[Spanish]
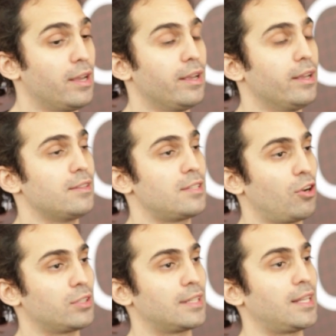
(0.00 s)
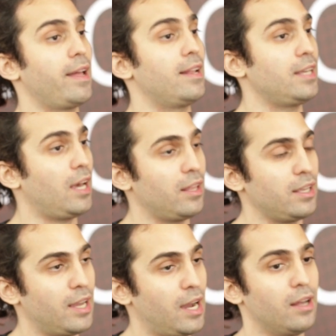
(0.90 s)
sino que se trata del día a
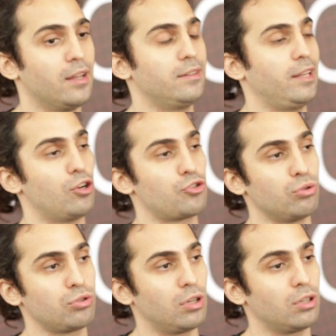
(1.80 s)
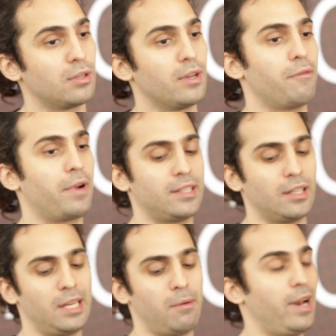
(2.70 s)
día, de los usos. Fíjate que
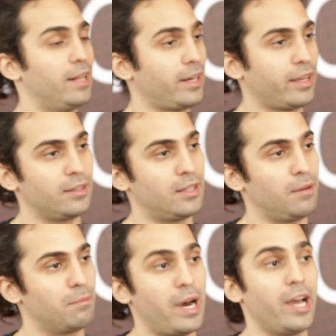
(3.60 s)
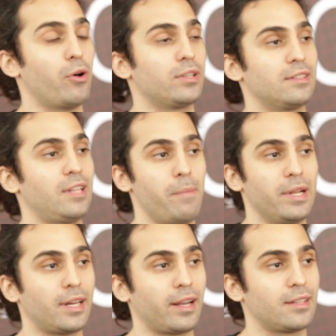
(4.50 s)
tenemos la tarjeta, más de
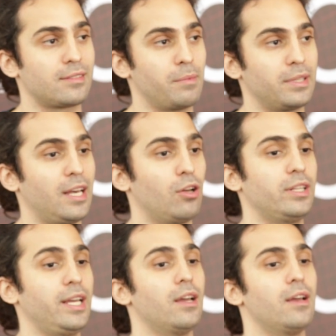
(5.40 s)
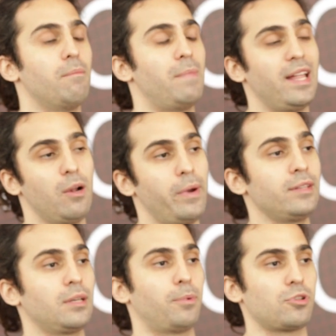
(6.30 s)
900.000 tarjetas emitidas, donde más del
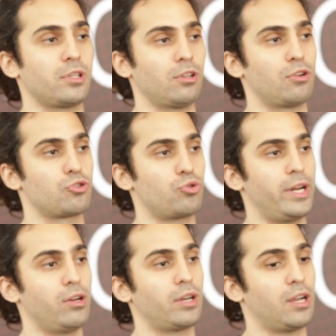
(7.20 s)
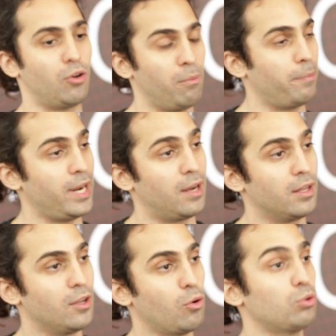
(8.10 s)
20% de los usuarios que compra
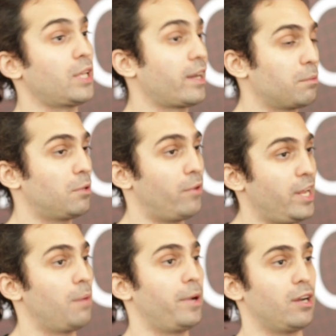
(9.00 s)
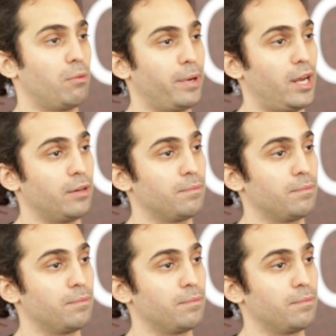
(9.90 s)
usa criptomonedas para comprar.